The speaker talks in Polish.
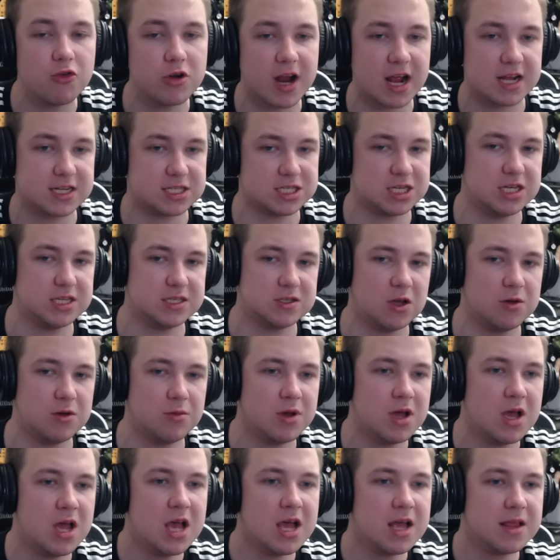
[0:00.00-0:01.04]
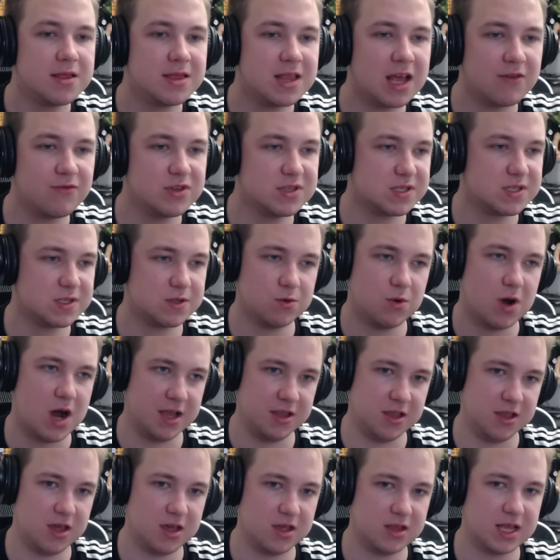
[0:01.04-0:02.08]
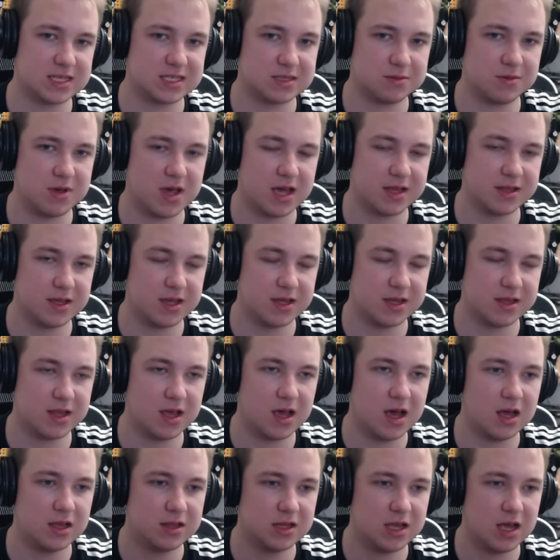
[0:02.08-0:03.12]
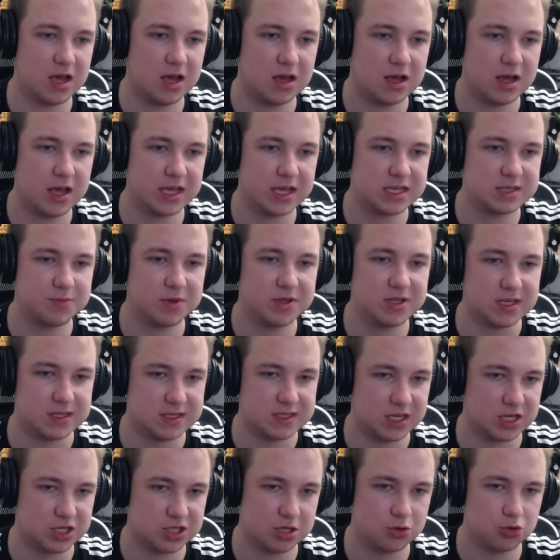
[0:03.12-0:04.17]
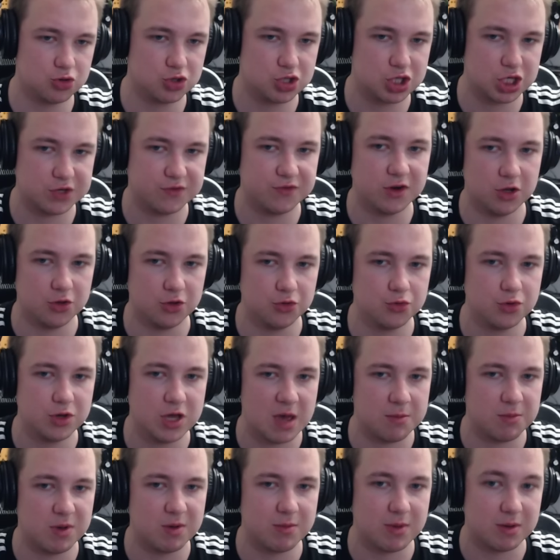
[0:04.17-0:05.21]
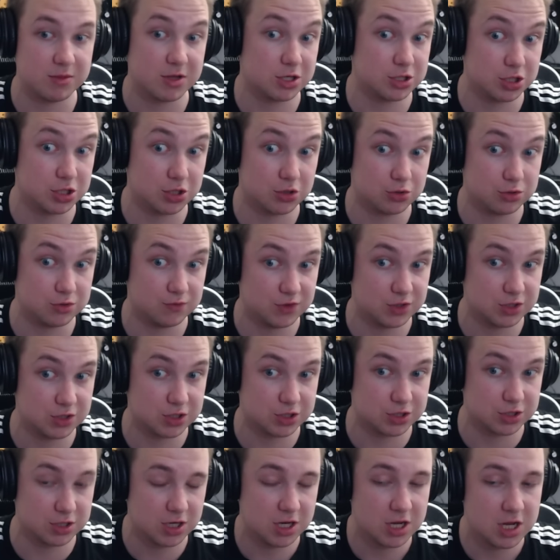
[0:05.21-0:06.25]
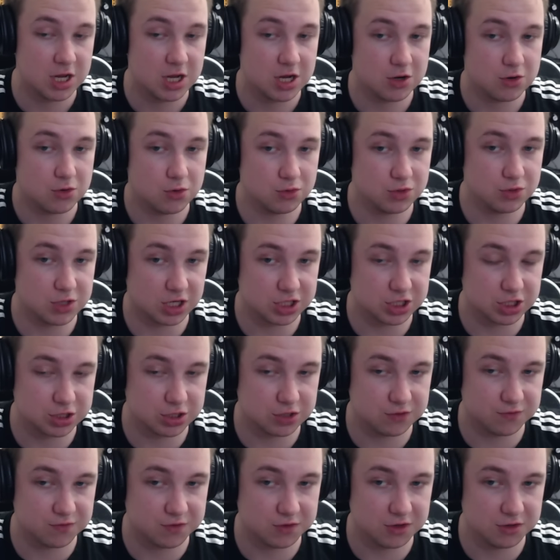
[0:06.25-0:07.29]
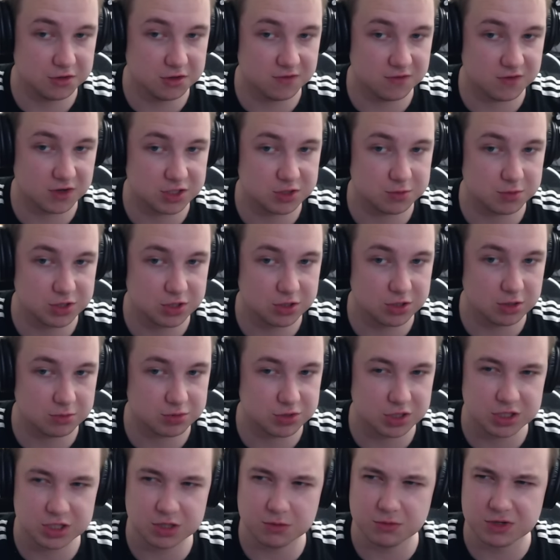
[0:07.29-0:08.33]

raczej są na wysyłanie, na zmianę, na, na ekspedycję, jeżeli już gdzieś wylądujemy. Mam nadzieję oczywiście, że uda się gdzieś wylądować i będzie dobrze. Czym